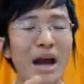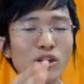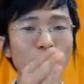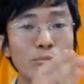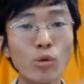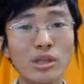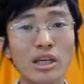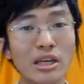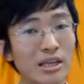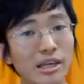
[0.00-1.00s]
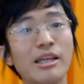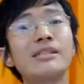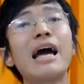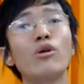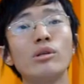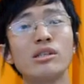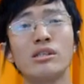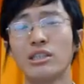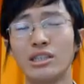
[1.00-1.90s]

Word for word: 马英九的目的也在于此，